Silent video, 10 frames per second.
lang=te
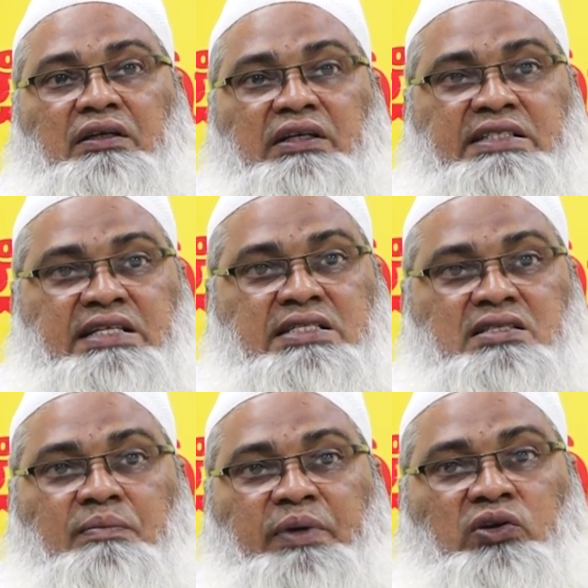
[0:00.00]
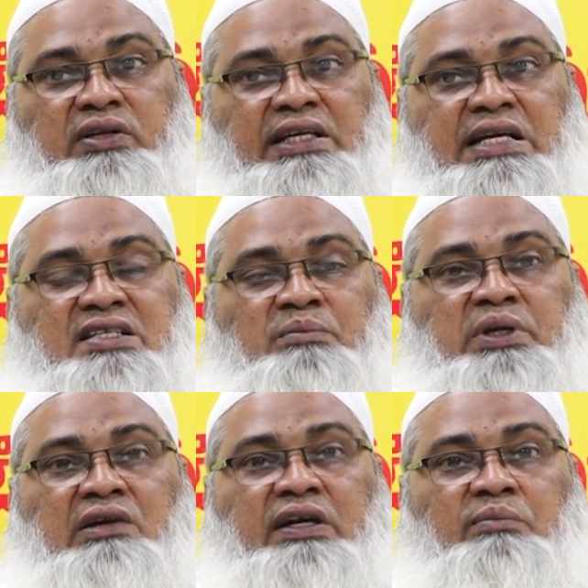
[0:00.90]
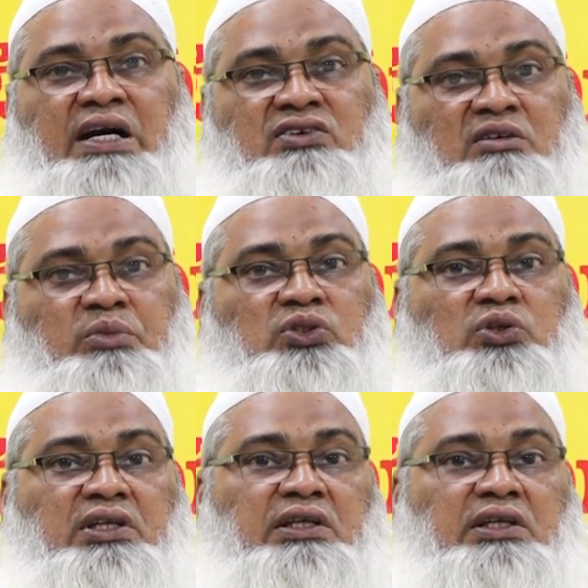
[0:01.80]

టీసీఎస్ మరియు తేజాస్ కంపెనీ వారి భాగస్వామ్యంతో